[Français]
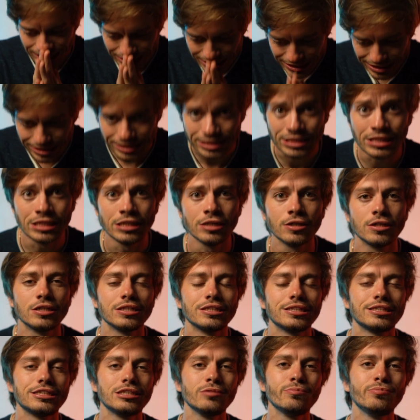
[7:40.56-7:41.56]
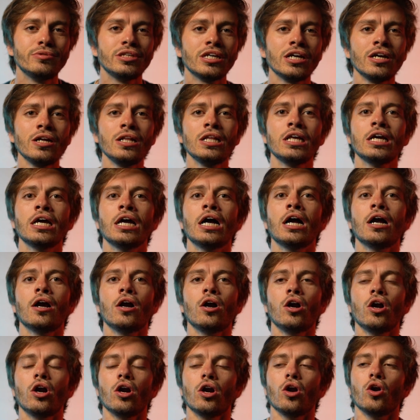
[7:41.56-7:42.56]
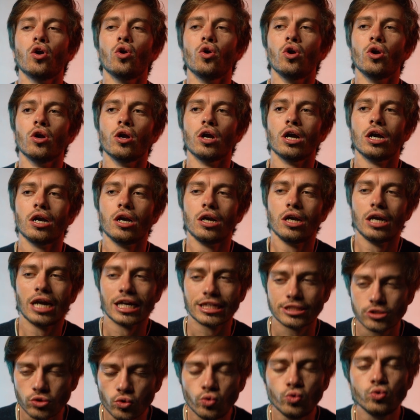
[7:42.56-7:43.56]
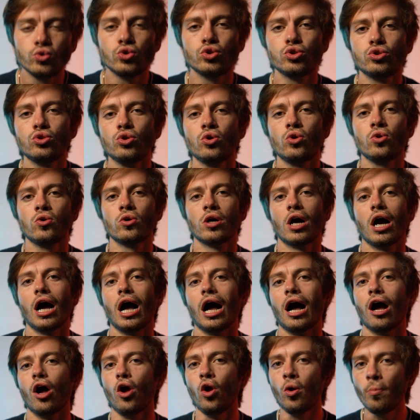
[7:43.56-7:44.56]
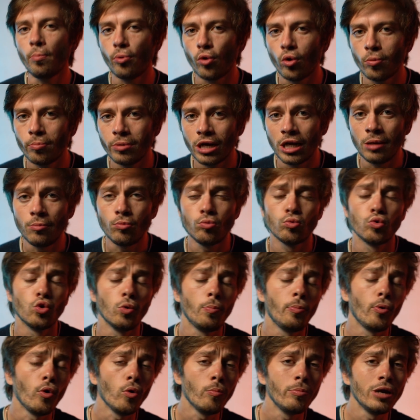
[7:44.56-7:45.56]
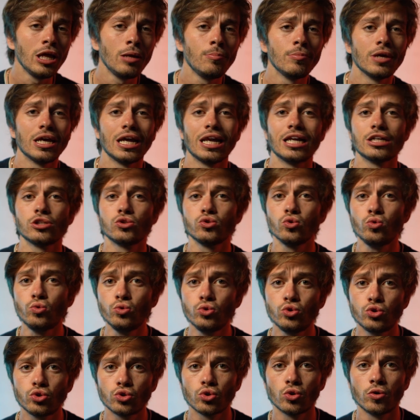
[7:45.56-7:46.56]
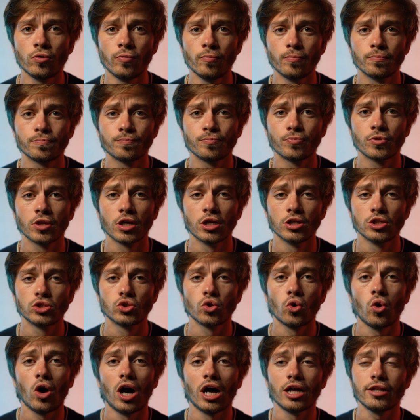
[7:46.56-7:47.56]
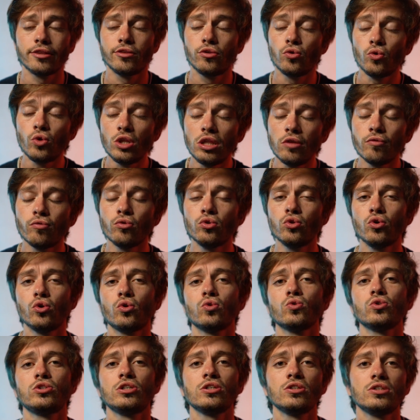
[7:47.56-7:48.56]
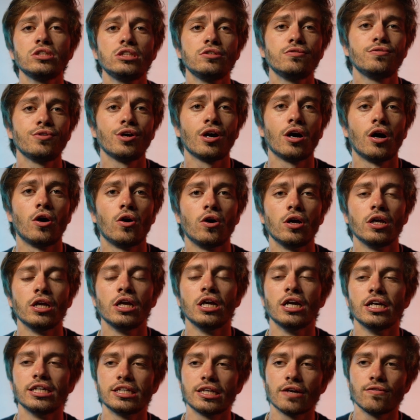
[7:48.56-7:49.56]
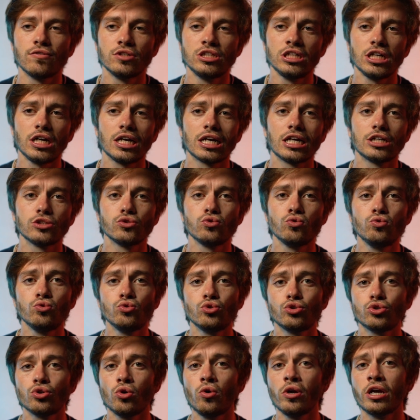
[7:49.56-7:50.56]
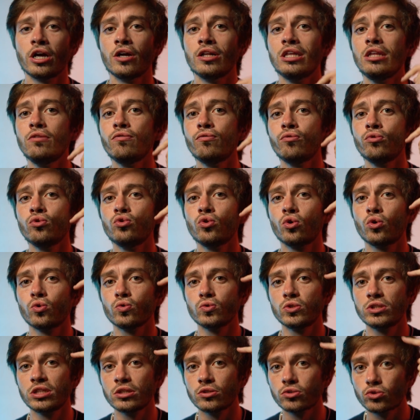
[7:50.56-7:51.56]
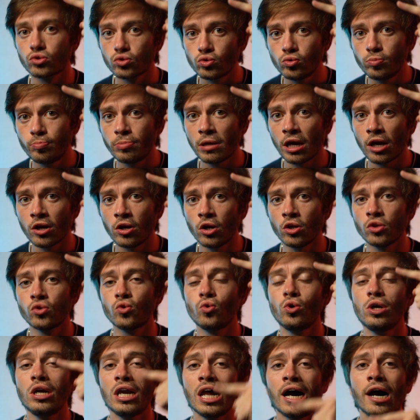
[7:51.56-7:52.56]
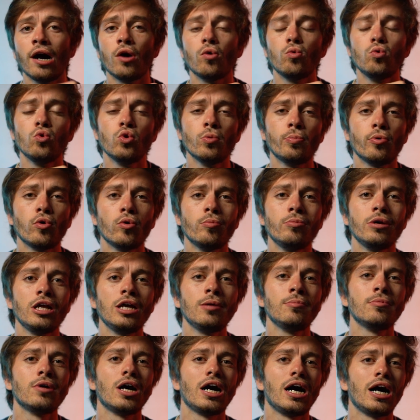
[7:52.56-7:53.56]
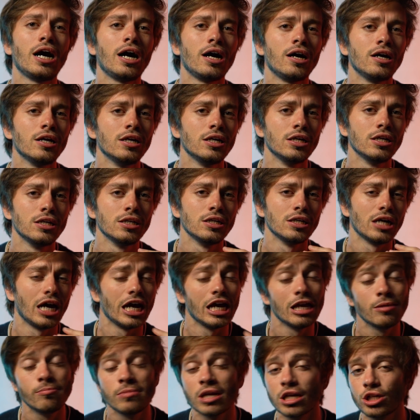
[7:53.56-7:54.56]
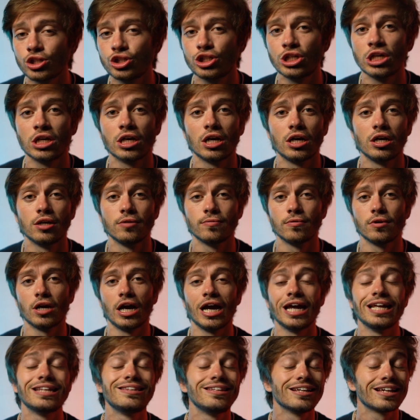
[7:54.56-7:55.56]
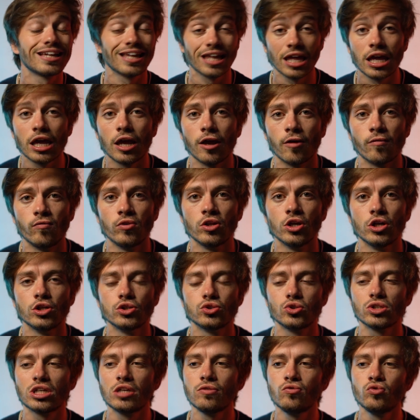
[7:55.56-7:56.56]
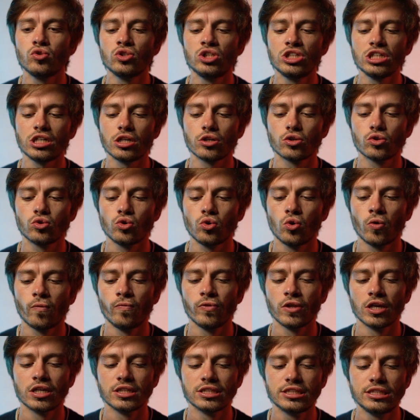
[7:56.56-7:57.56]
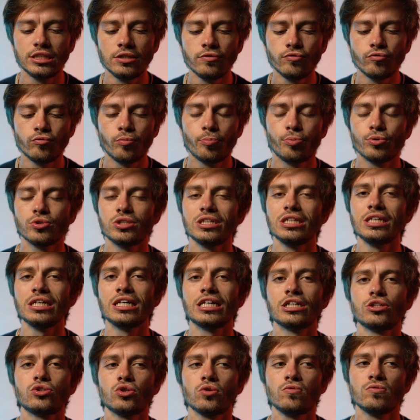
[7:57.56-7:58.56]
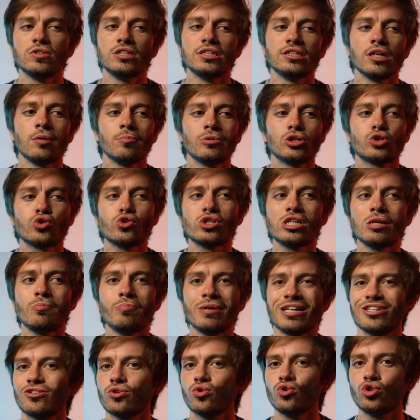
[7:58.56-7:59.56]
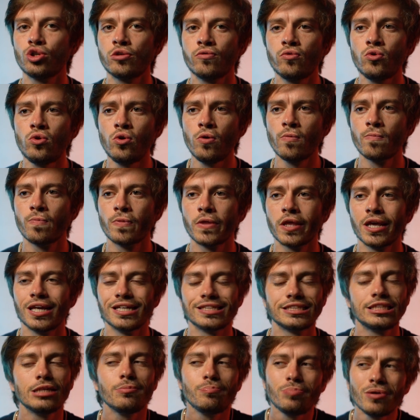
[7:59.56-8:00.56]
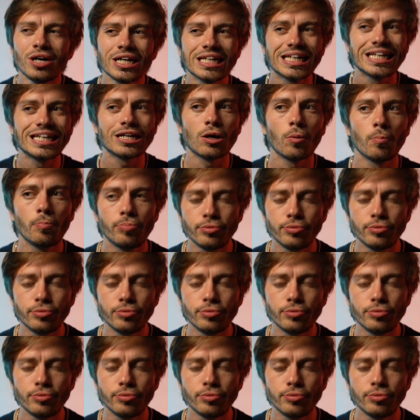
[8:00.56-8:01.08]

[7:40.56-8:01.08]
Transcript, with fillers: l'a dit si bien, la solution à un problème, ou le problème et la solution, sont à deux niveaux de conscience différents. Ça veut dire que la solution est à un niveau de conscience supérieur de là où le problème a, a émergé, a été créé. Ce qui veut dire que si vous posez des questions en me disant mais je ne sais pas ce que je veux, c'est pas en ayant